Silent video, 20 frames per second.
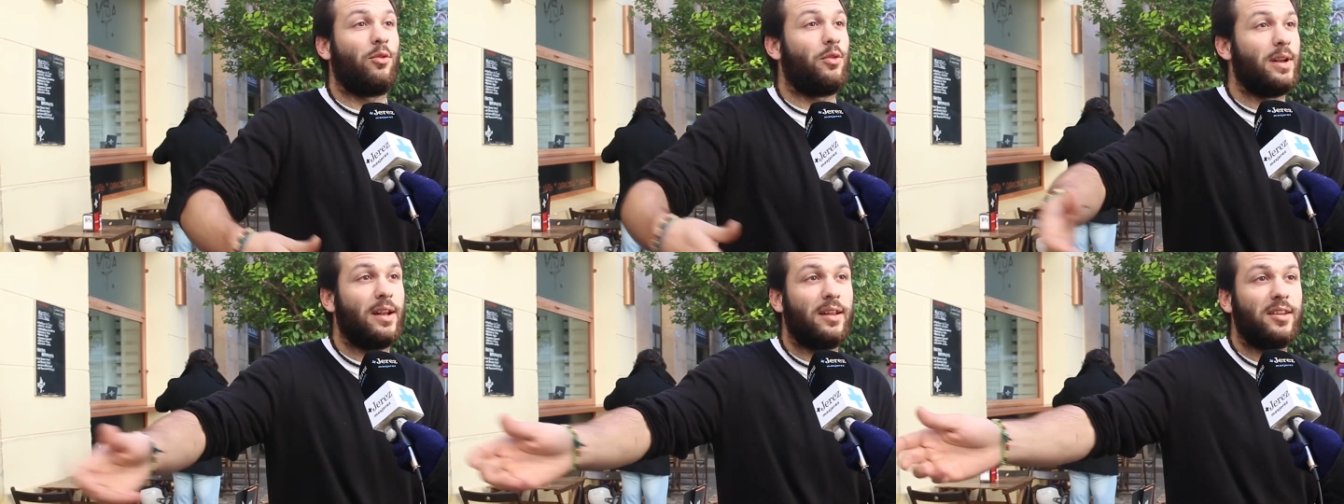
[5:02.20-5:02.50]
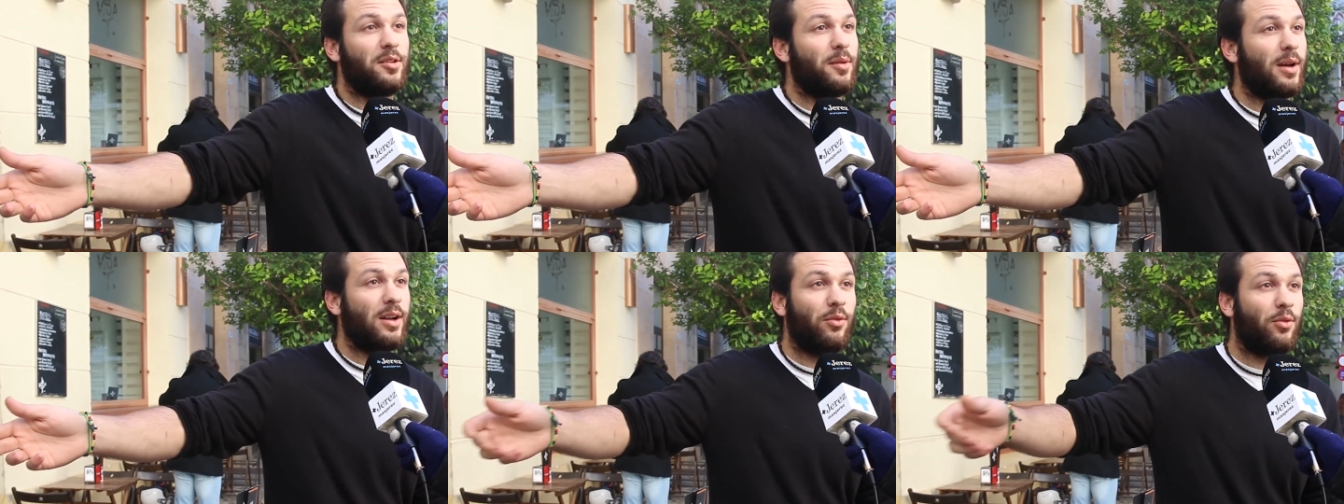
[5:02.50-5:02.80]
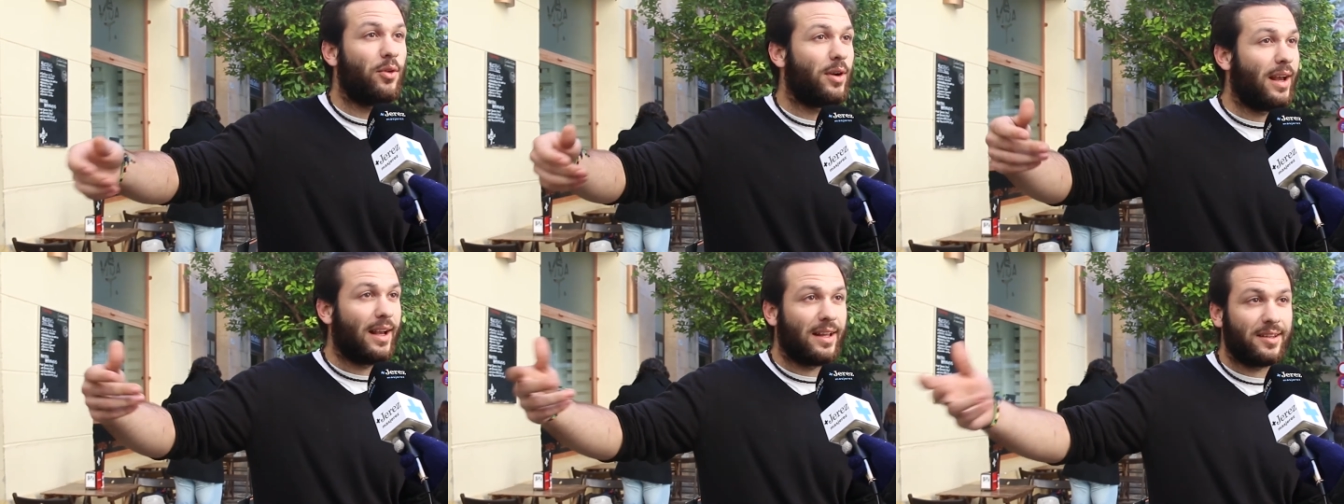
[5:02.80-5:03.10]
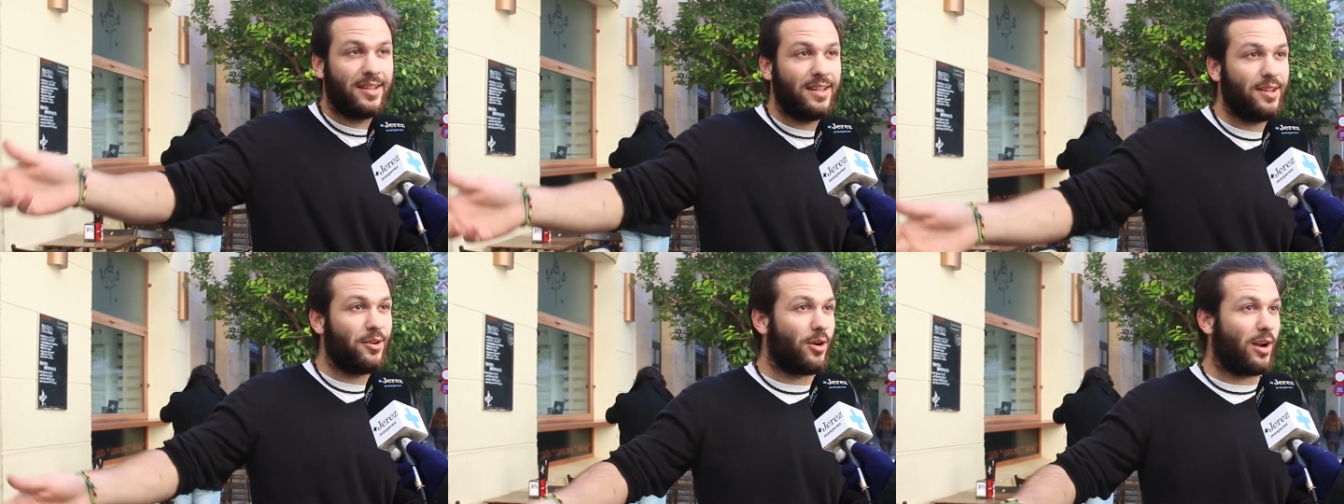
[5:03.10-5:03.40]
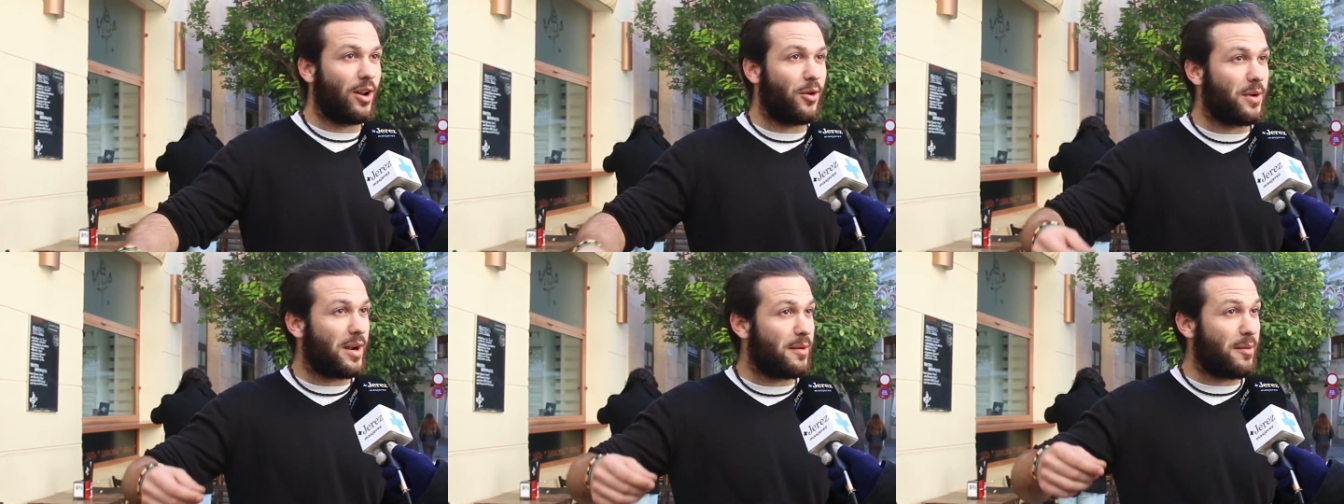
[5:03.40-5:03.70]
los fines de semana fueran así,
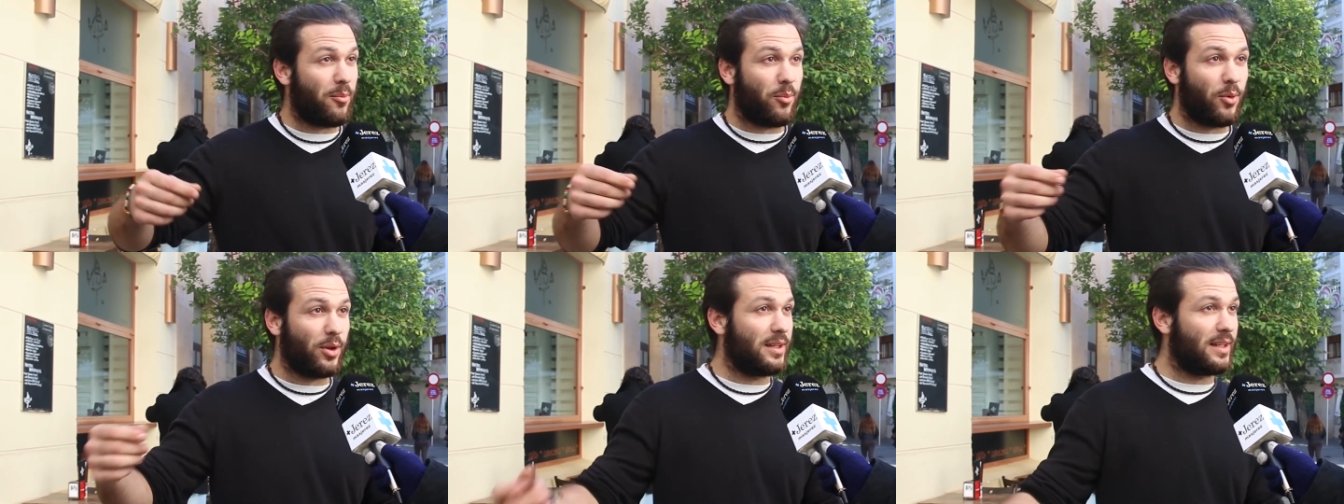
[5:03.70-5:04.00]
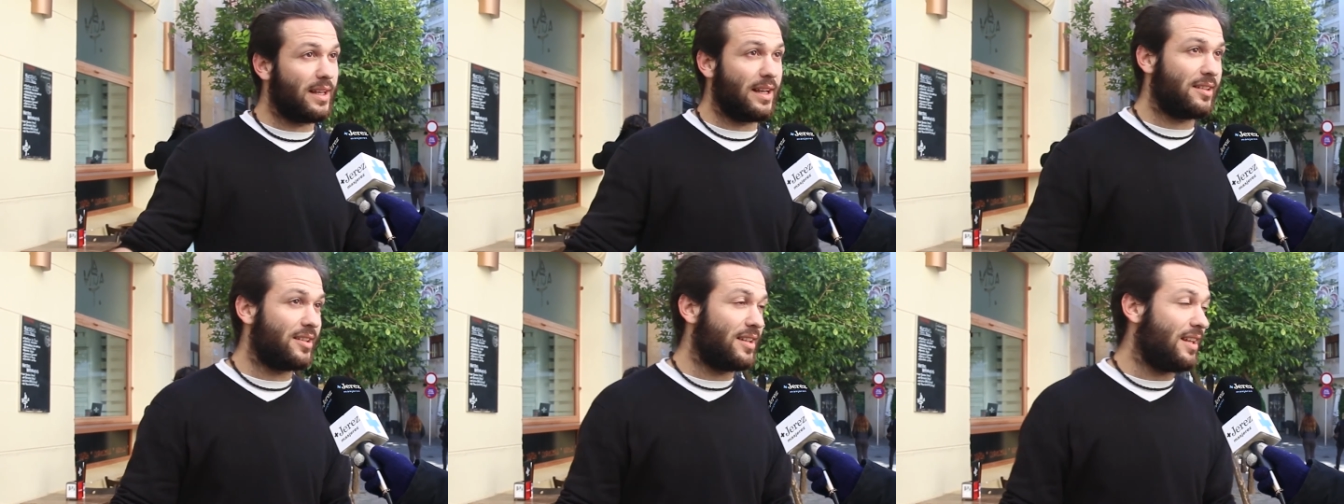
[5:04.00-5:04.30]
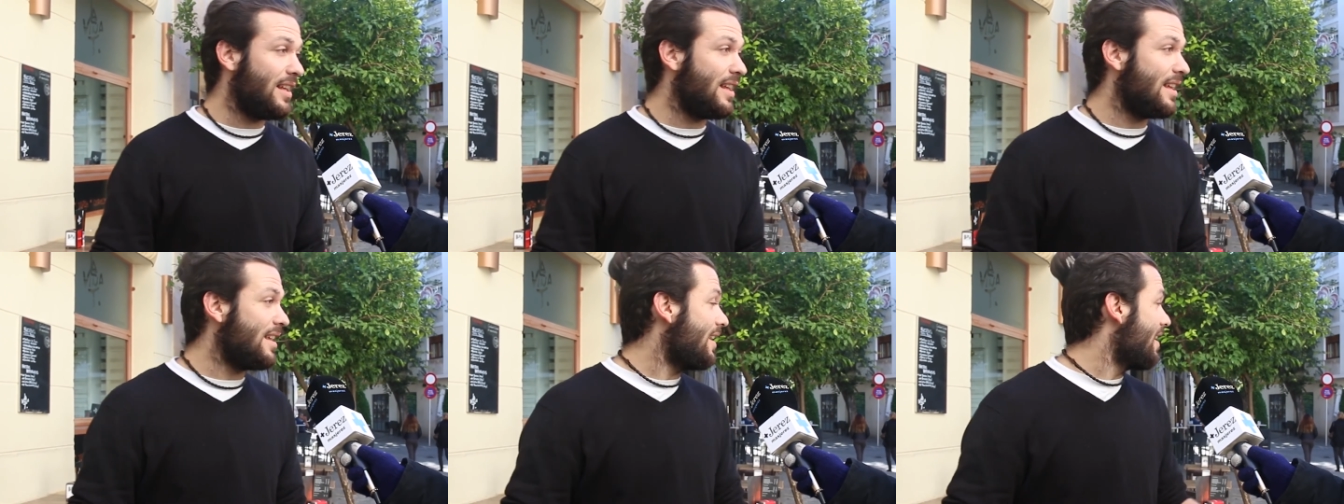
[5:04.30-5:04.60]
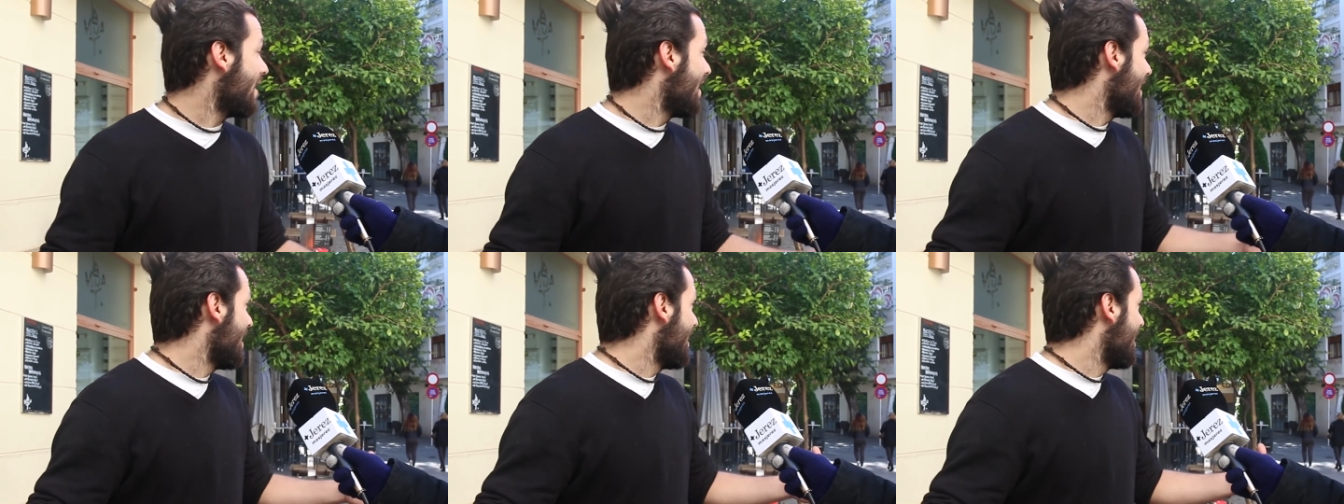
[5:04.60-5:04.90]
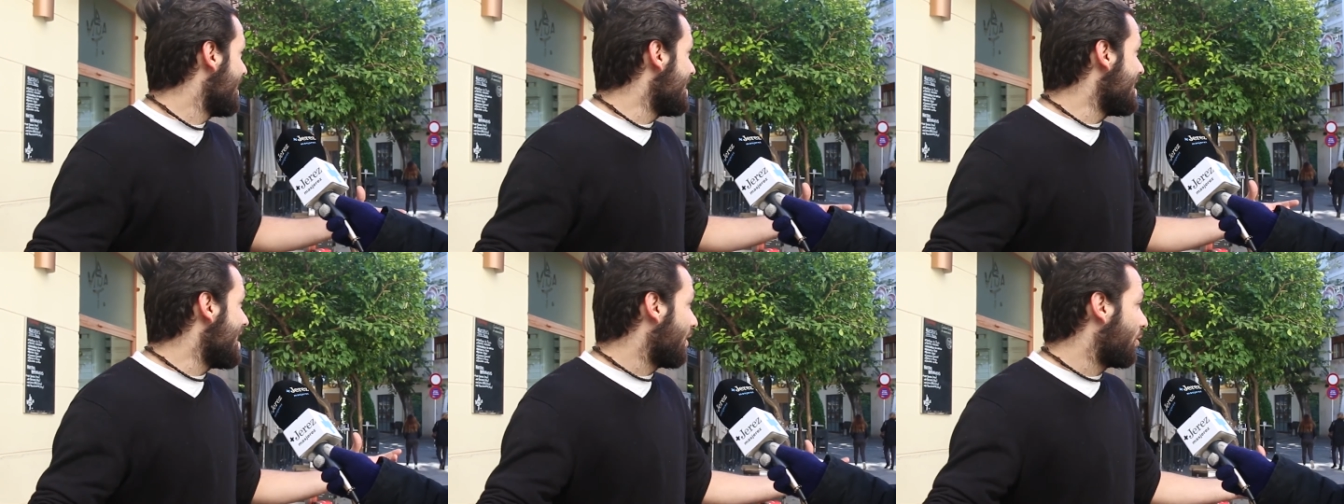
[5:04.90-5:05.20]
ojalá hubiera más puentes así
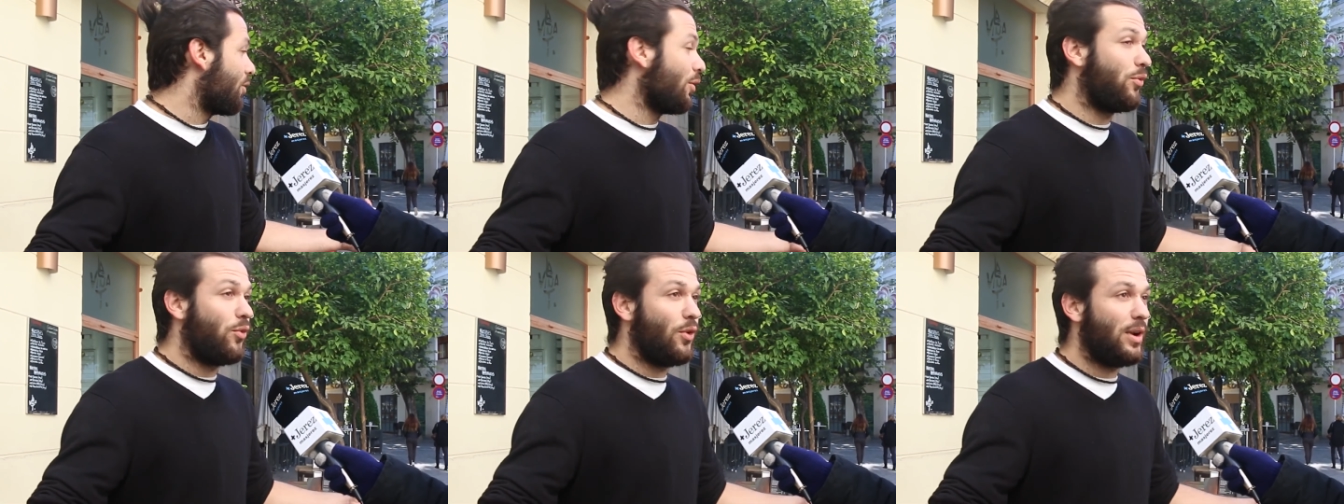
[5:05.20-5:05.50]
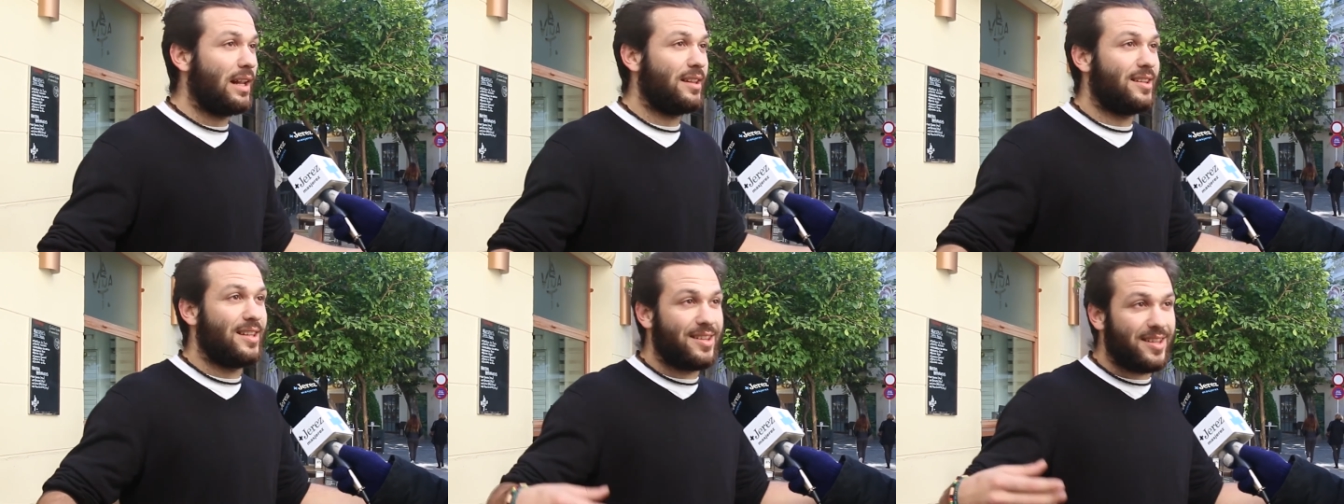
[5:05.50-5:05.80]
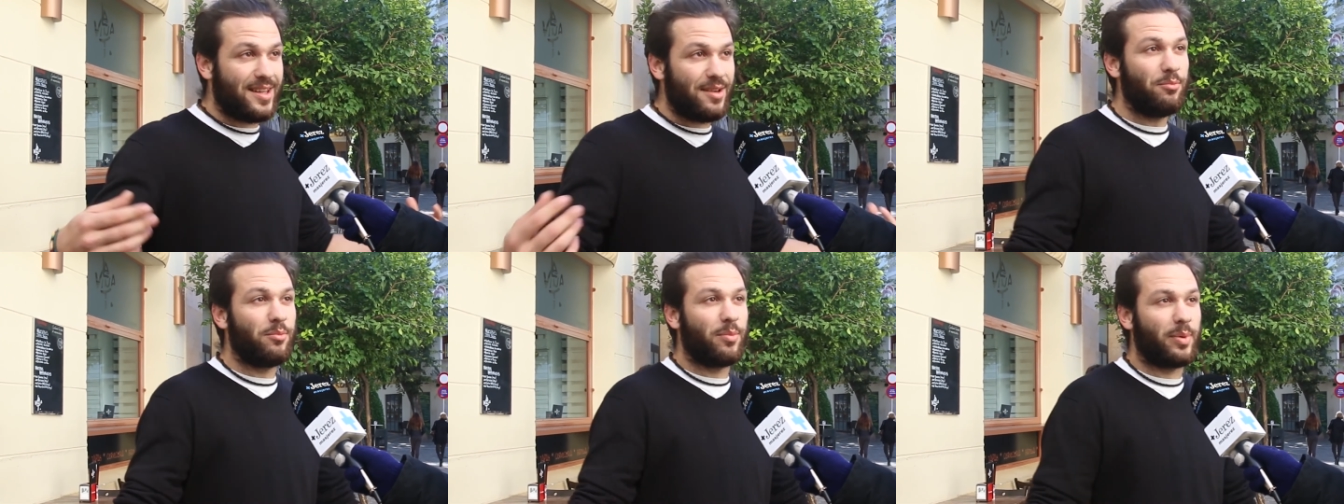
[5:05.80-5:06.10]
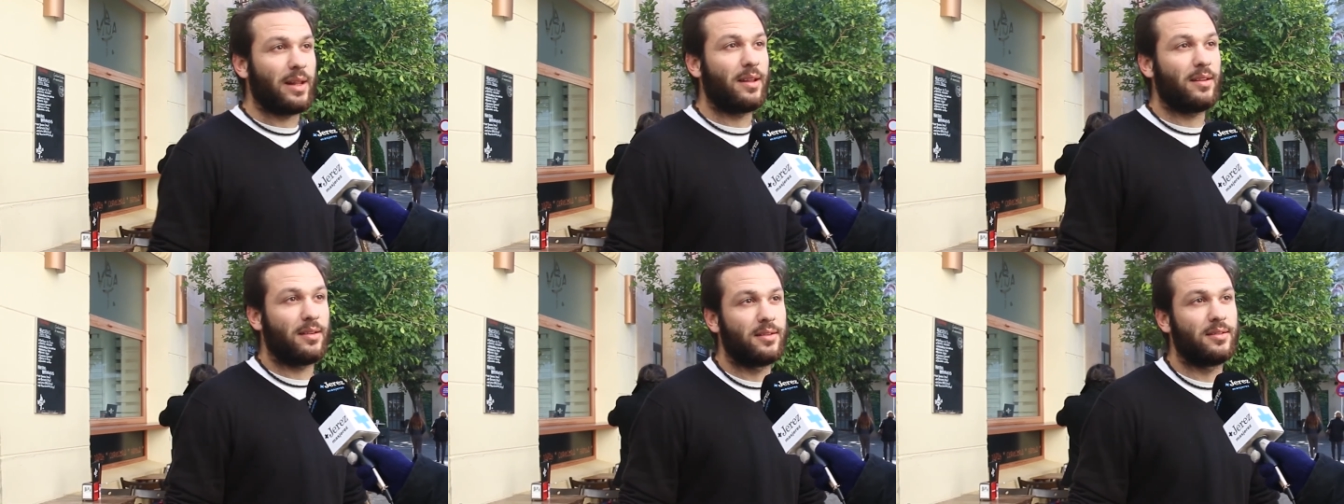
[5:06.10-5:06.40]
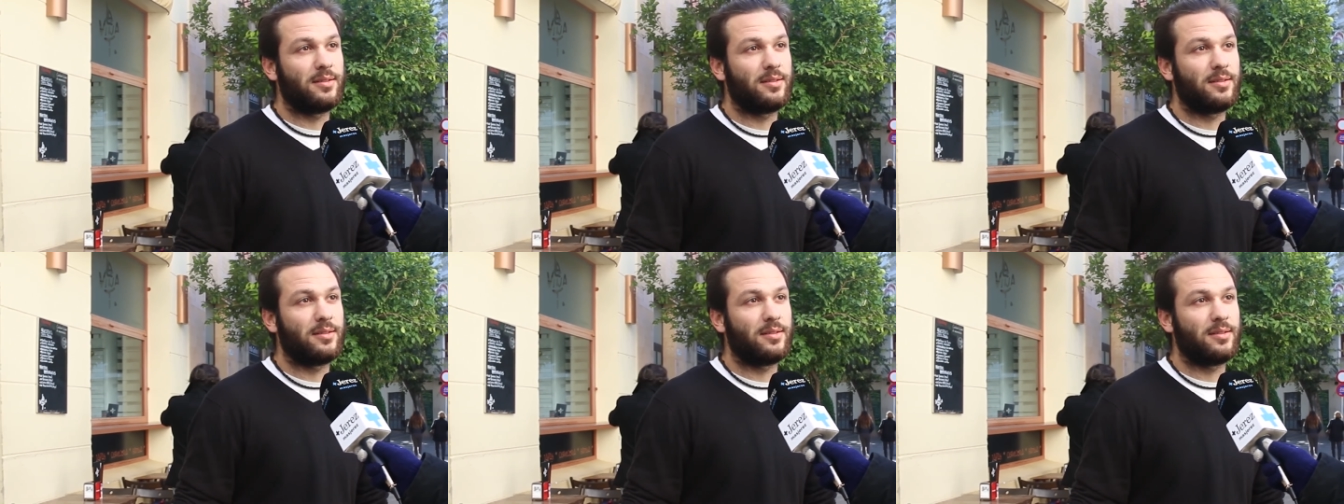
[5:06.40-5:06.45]
y esto fuera así siempre.